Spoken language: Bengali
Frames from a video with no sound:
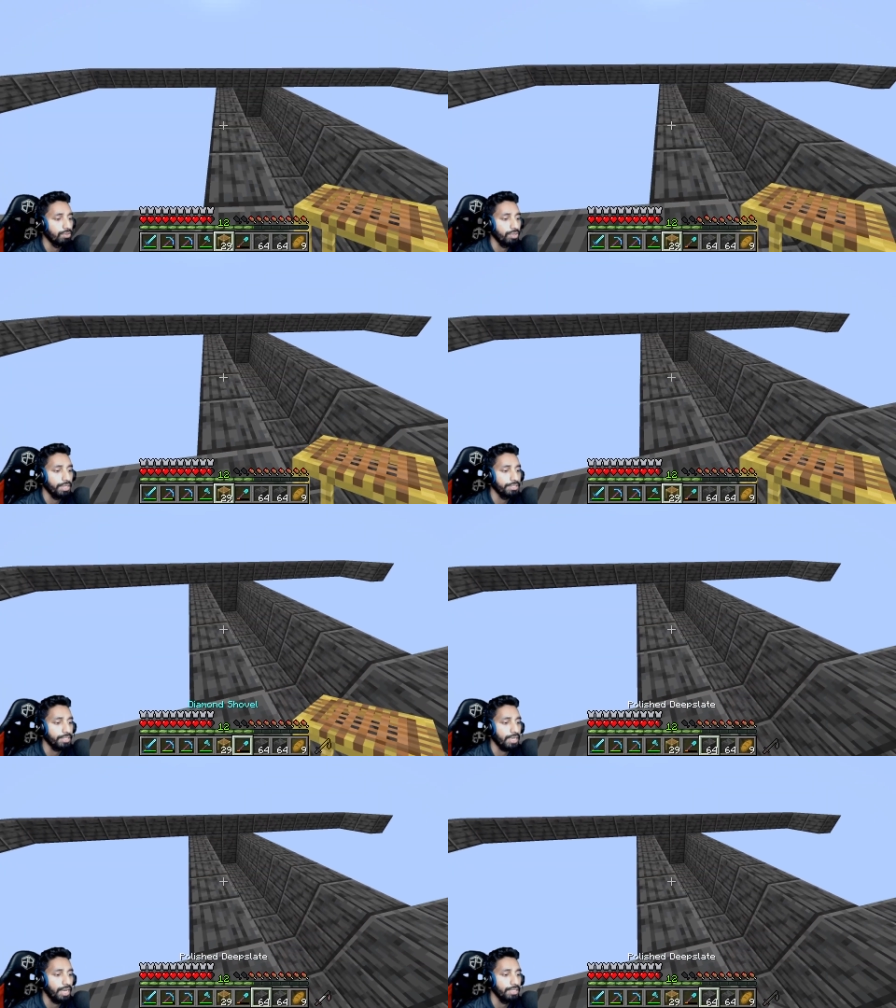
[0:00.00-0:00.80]
গেছে
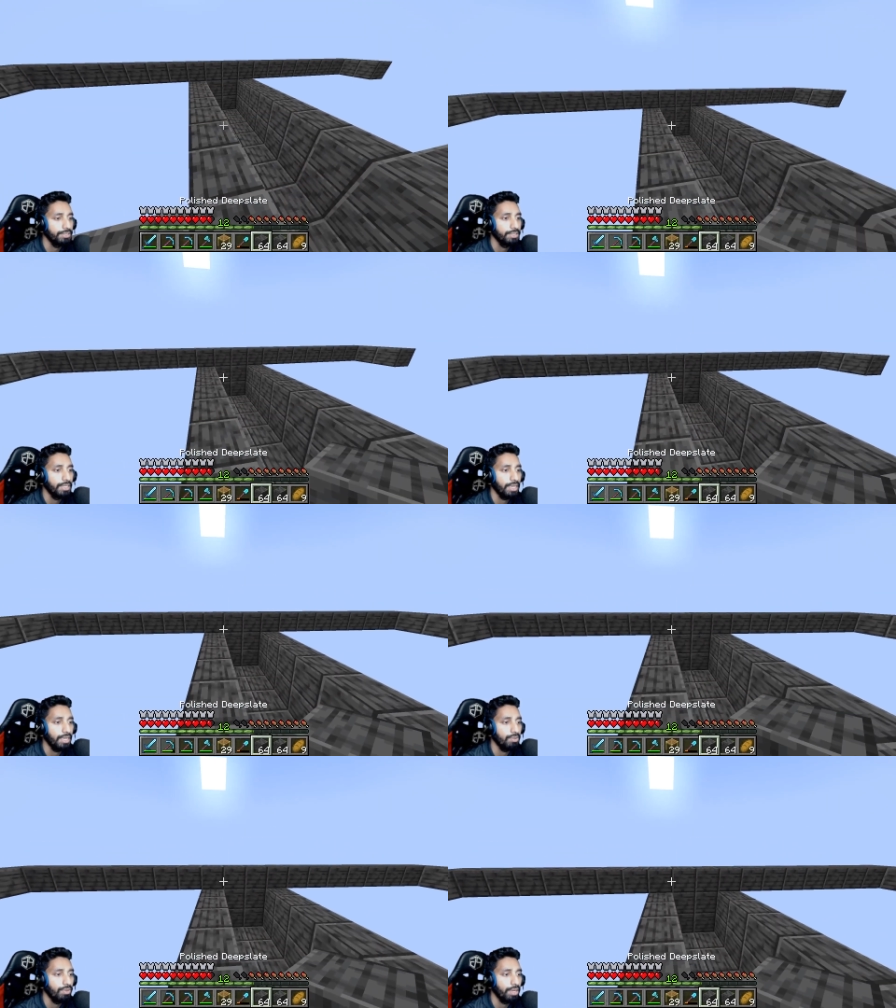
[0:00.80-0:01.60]
কাজ
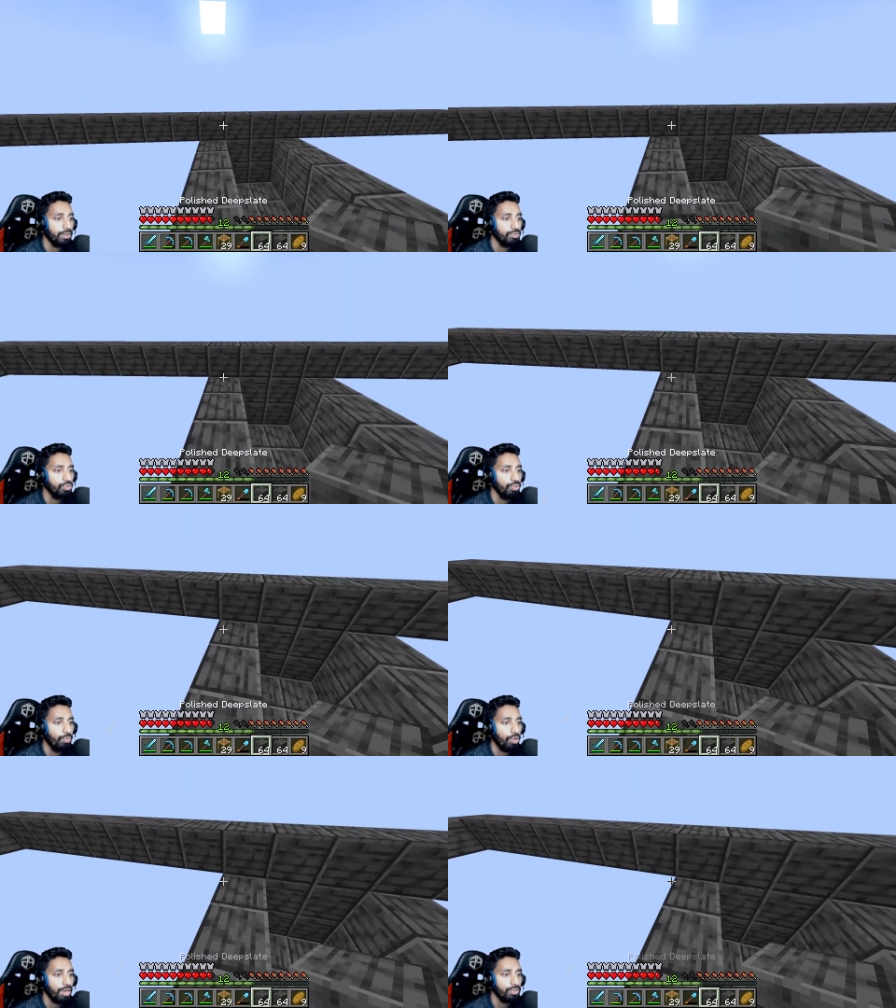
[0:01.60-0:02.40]
এইগুলো এখন শুধু
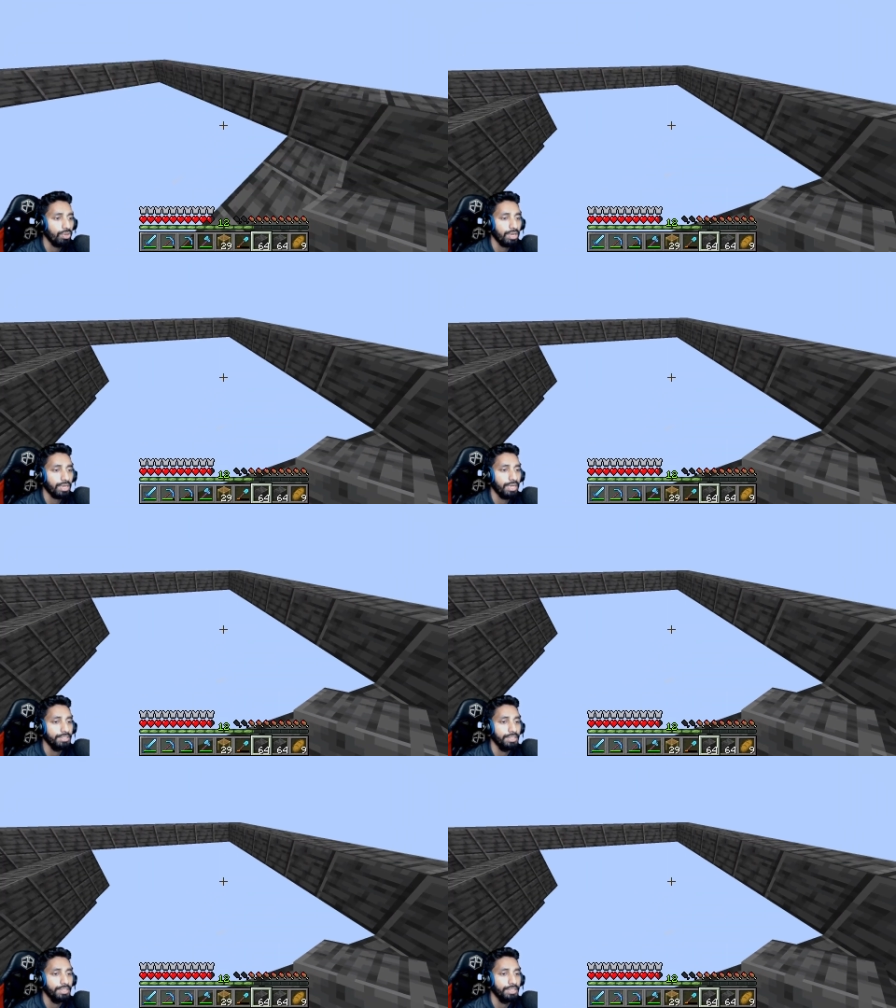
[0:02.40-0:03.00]
ভরাট করার কাজে